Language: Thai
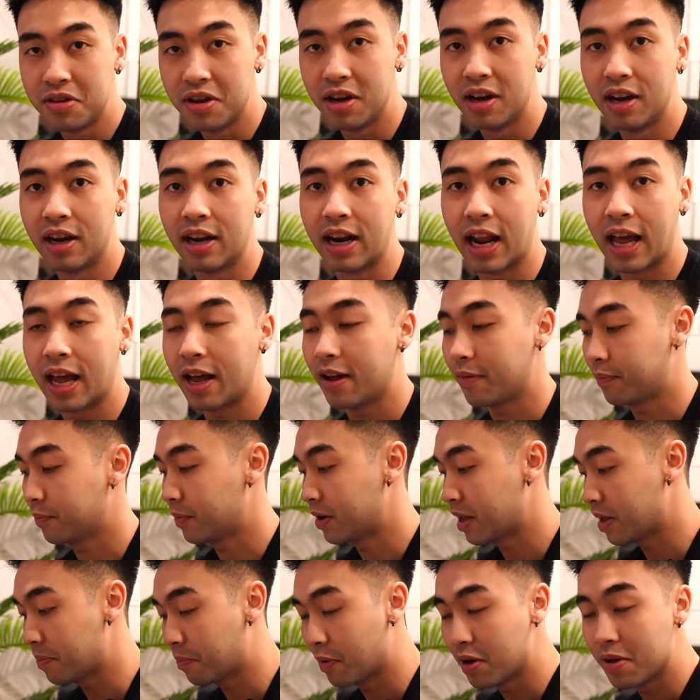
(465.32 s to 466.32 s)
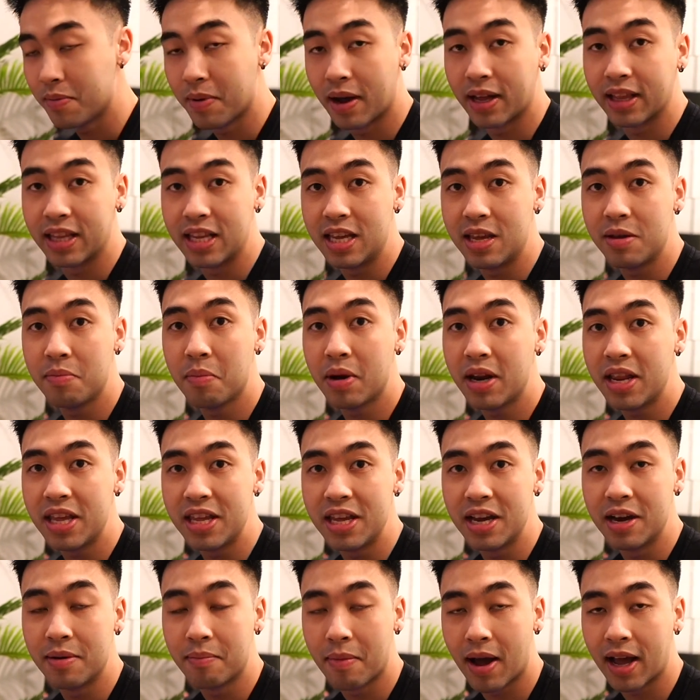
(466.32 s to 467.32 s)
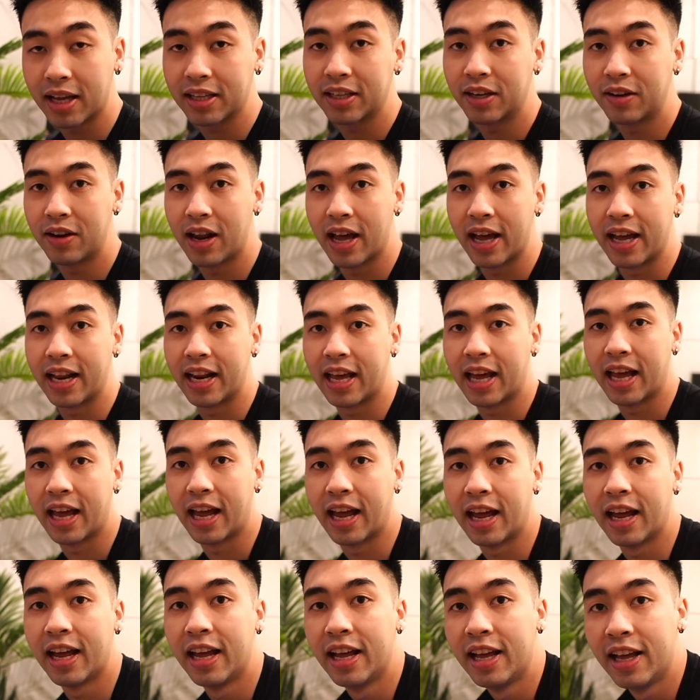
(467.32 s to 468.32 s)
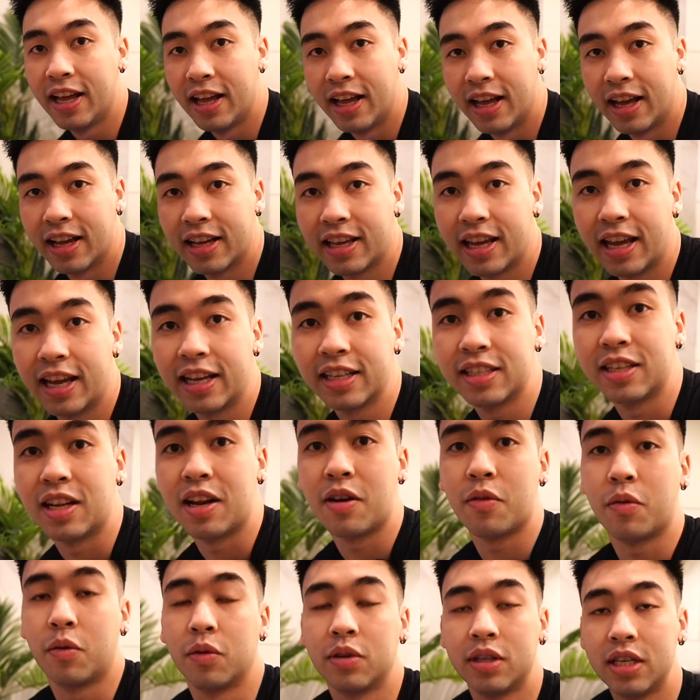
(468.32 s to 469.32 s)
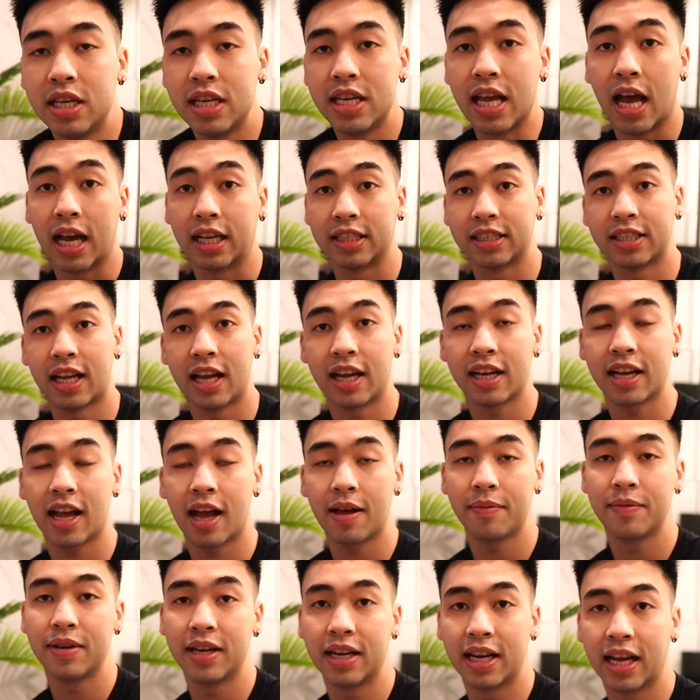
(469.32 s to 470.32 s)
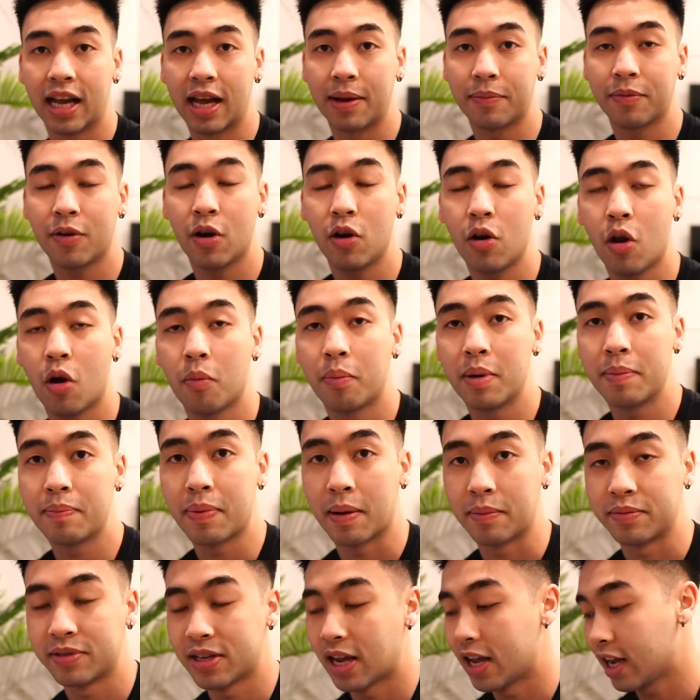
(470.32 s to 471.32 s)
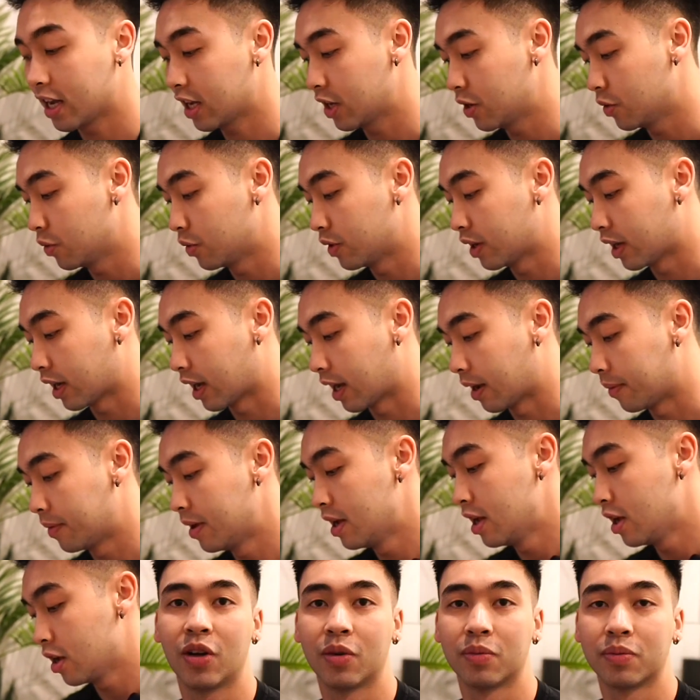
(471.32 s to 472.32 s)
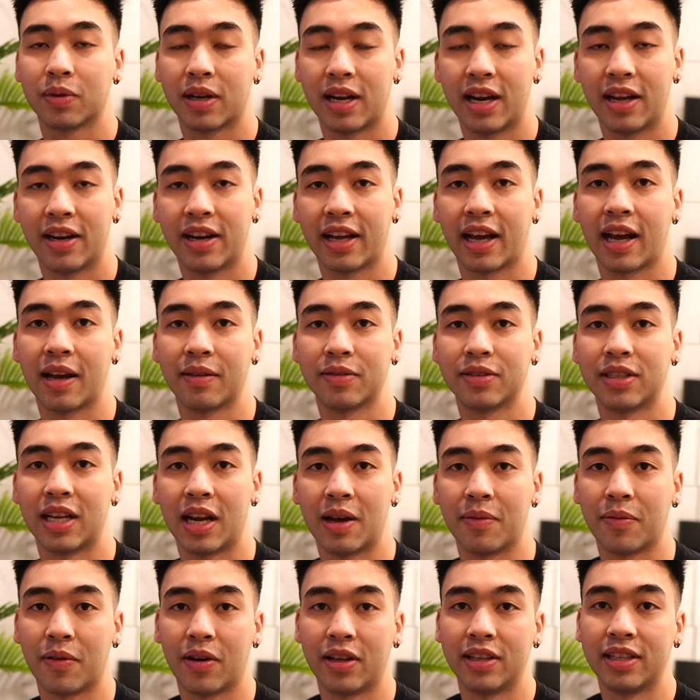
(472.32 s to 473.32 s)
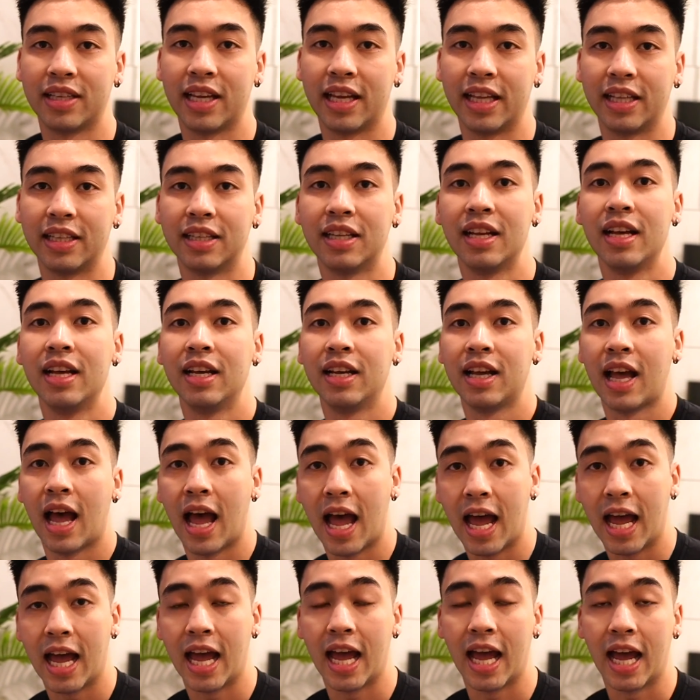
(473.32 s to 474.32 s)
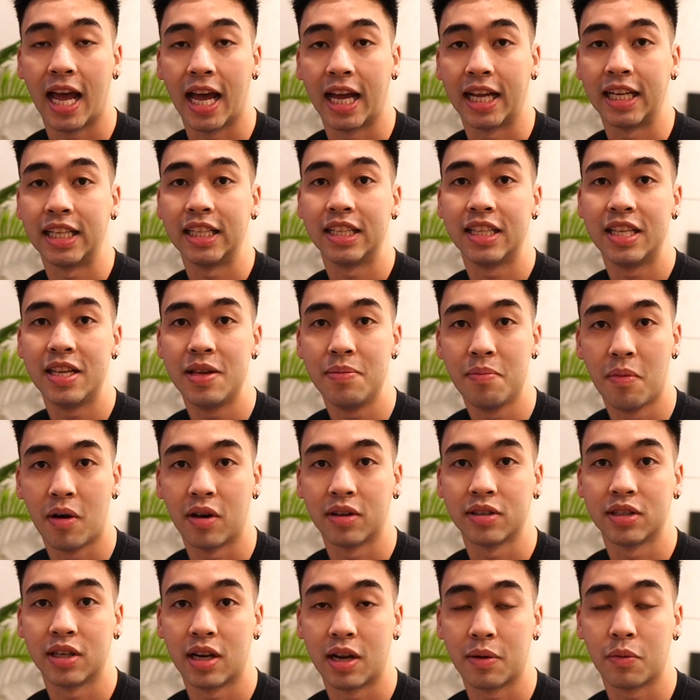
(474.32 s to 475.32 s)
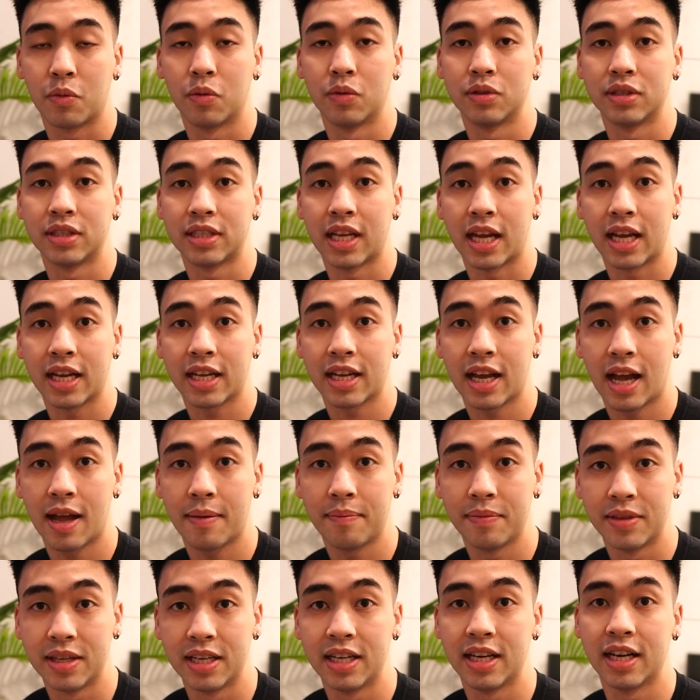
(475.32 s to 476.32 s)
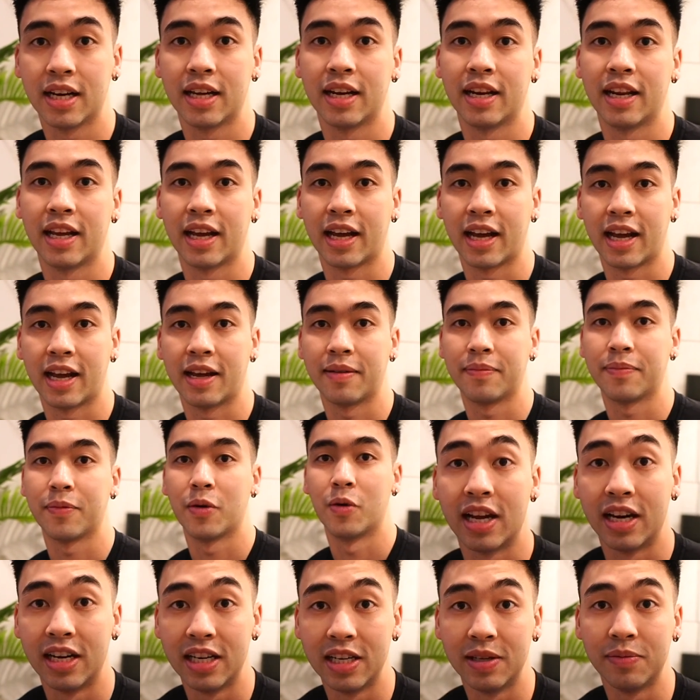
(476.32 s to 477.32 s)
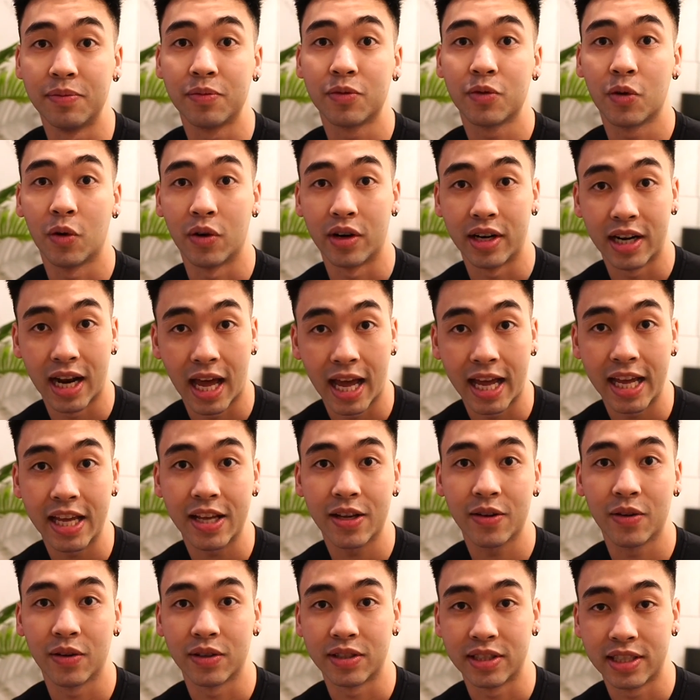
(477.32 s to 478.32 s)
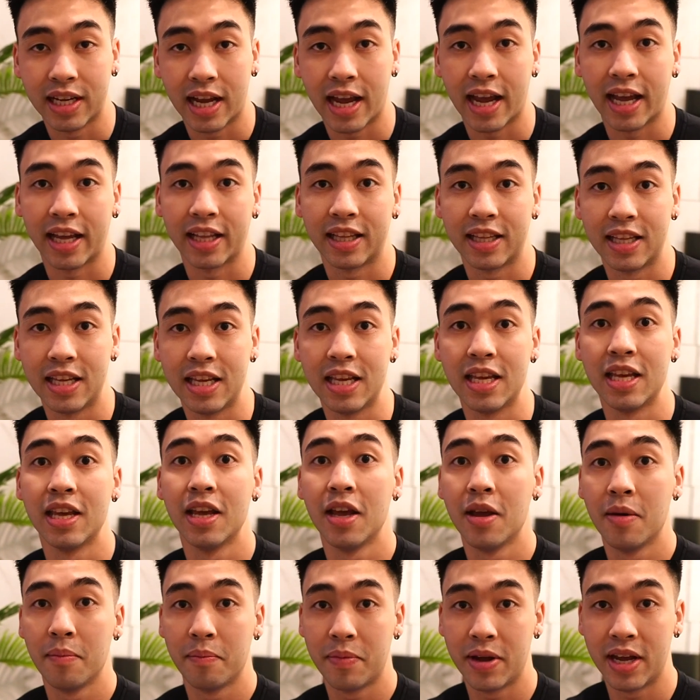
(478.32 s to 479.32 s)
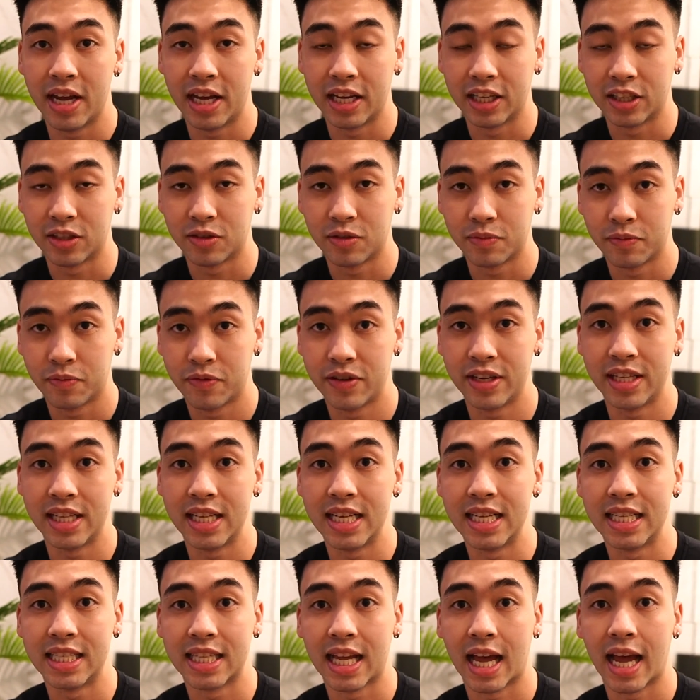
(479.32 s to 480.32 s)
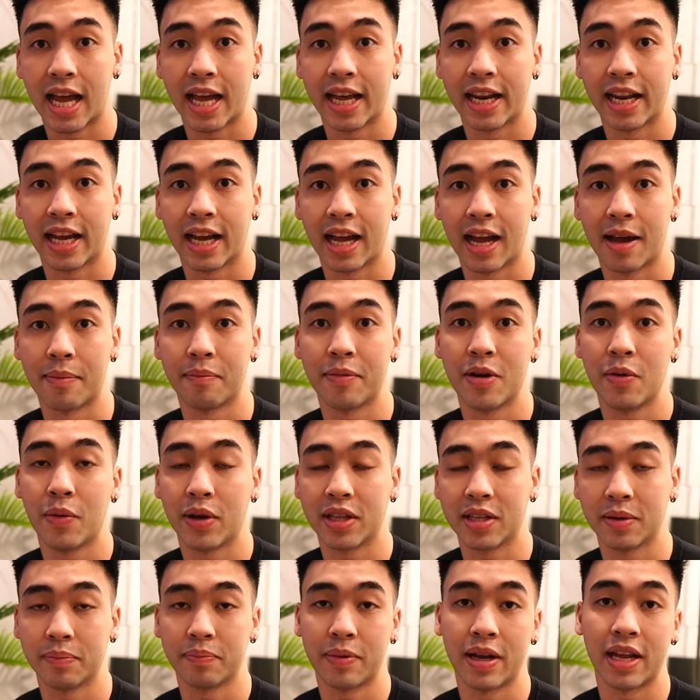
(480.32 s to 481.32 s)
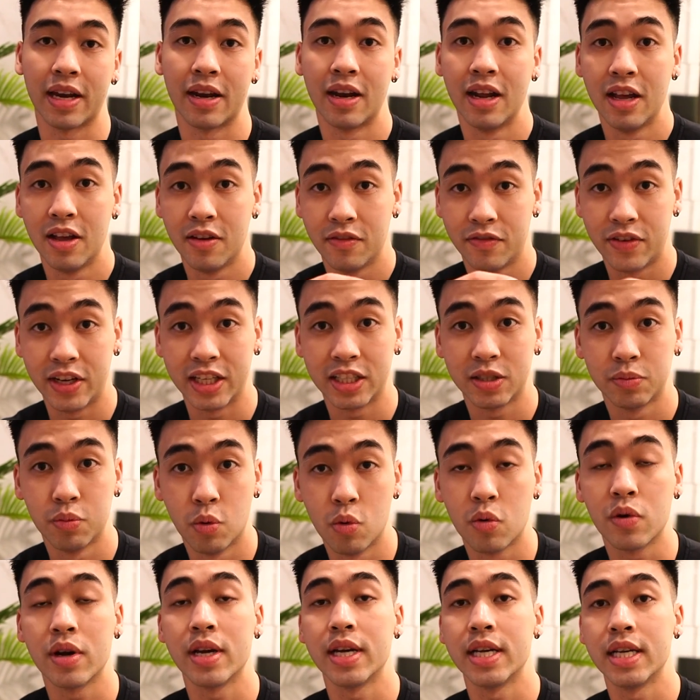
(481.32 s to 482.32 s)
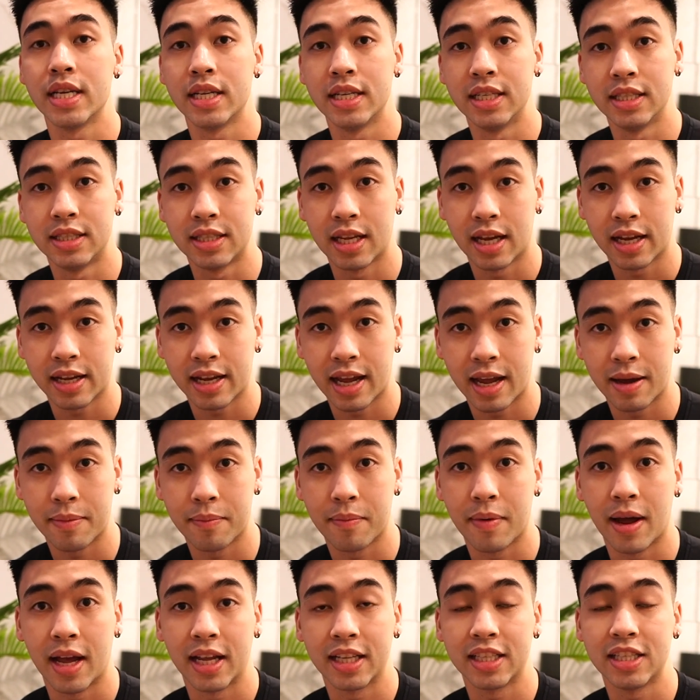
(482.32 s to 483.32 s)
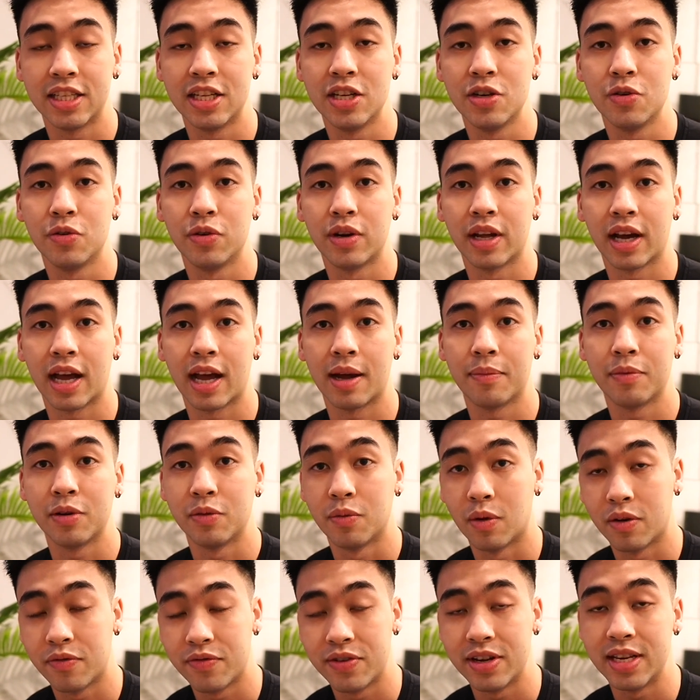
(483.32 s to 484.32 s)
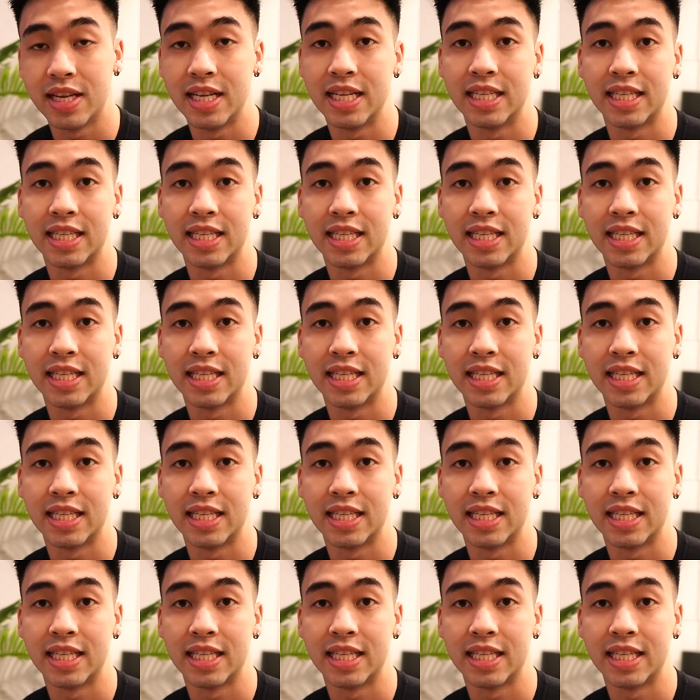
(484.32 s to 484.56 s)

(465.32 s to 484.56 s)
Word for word: เยอะและในปริมาณที่ไม่ได้เยอะมากเท่าไหร่นะฮะโอเคสำหรับคนที่อยากสร้างกล้ามเนื้อนะครับก็ลองไปปรับใช้กันดูนะครับจบกันแล้วนะครับสำหรับคอนเทนต์ อาหารที่เหมาะสำหรับคนสร้างกล้ามเนื้อนะครับอย่าลืมกดไลค์กดแชร์ที่เพจ Fit Design นะครับไม่ว่าจะเป็น Facebook อินสตาแกรมฮัตชิลนะครับหรือว่า Fit